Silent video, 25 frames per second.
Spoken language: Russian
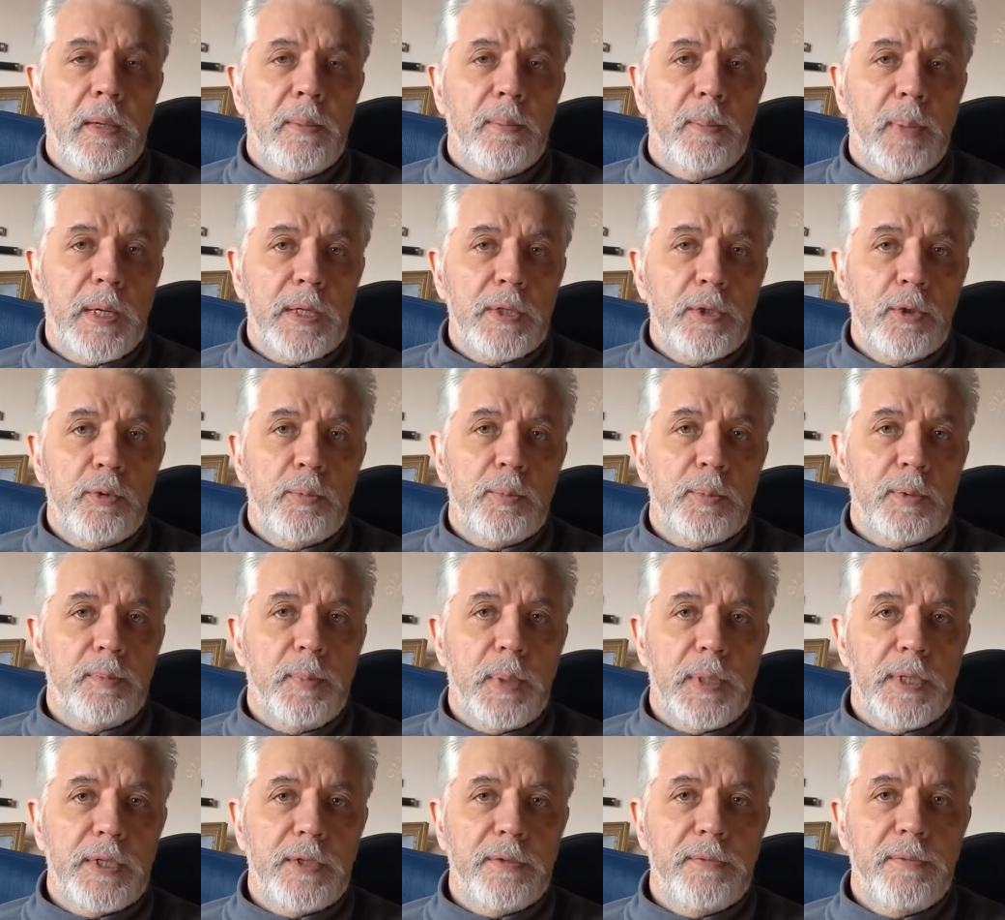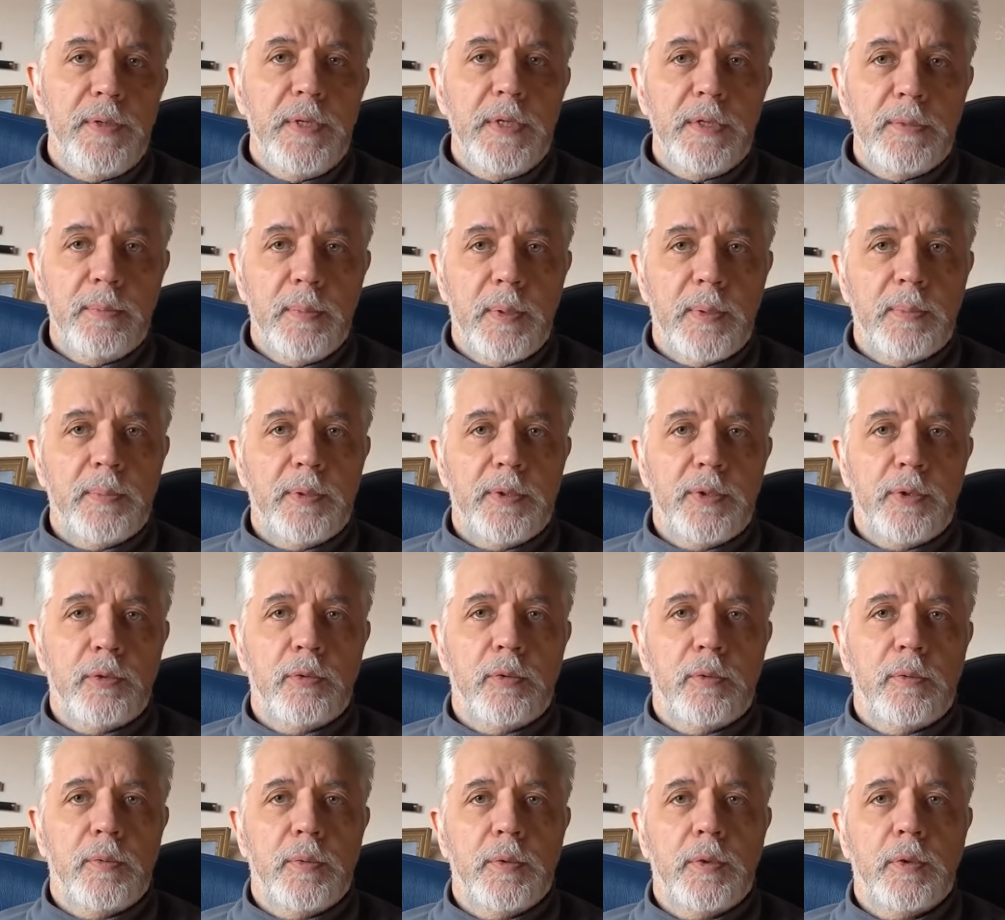борцом с большевизмом,
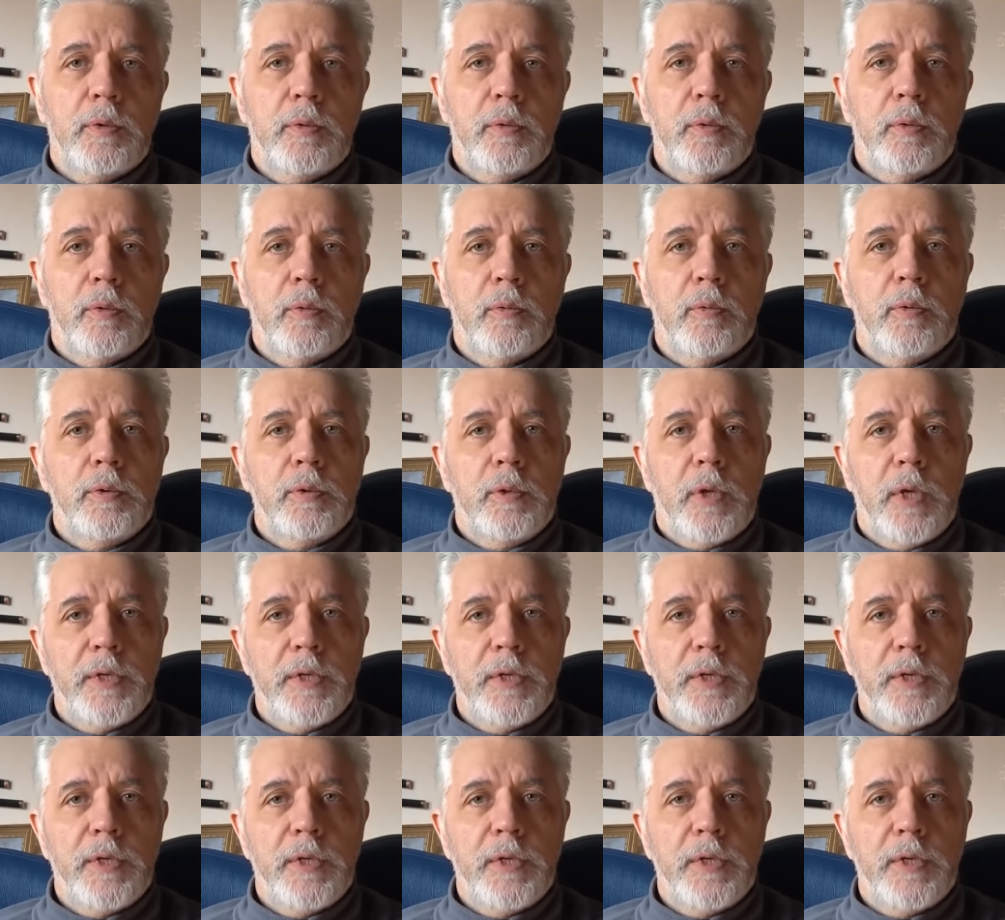что вот он